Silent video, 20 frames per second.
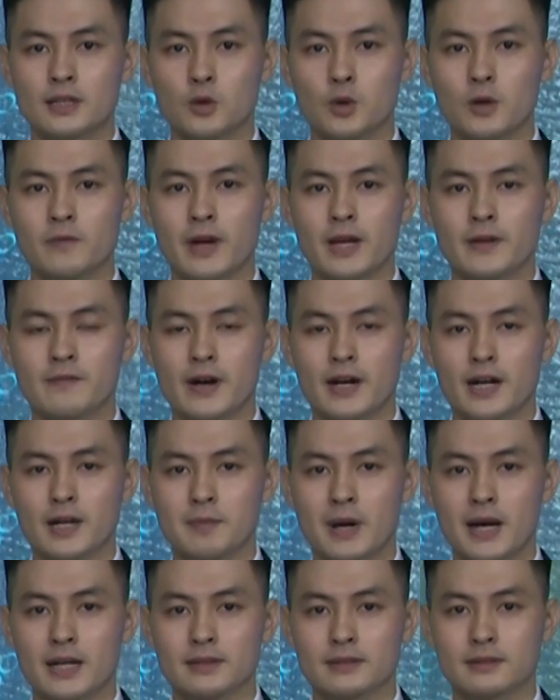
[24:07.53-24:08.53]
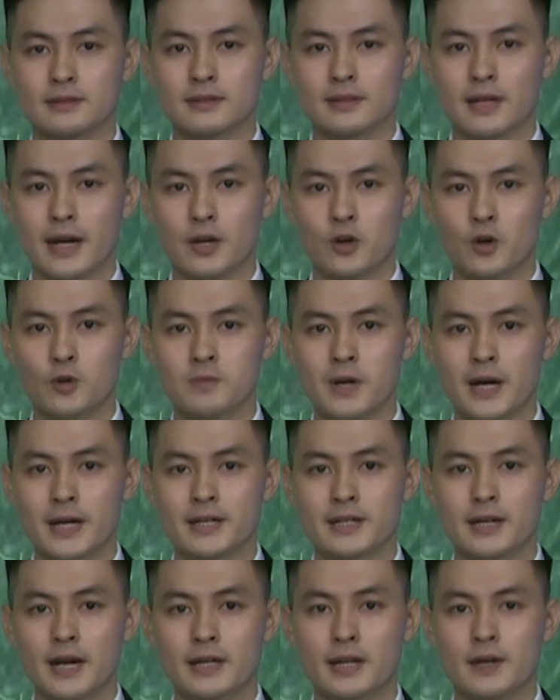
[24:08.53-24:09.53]
Thưa quý vị và các bạn, ngày hôm
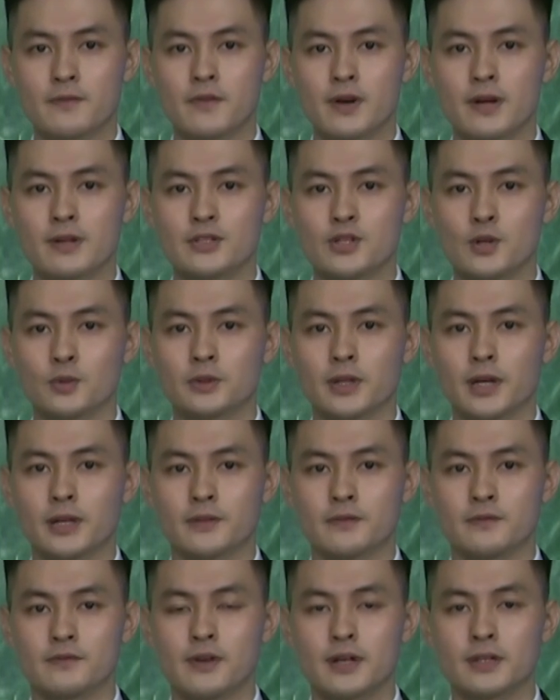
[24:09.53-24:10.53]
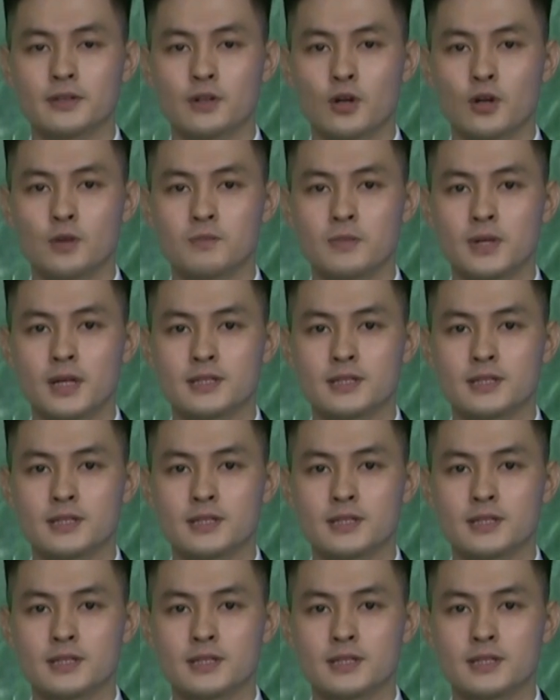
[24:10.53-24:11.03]
nay các địa phương trong tỉnh vẫn có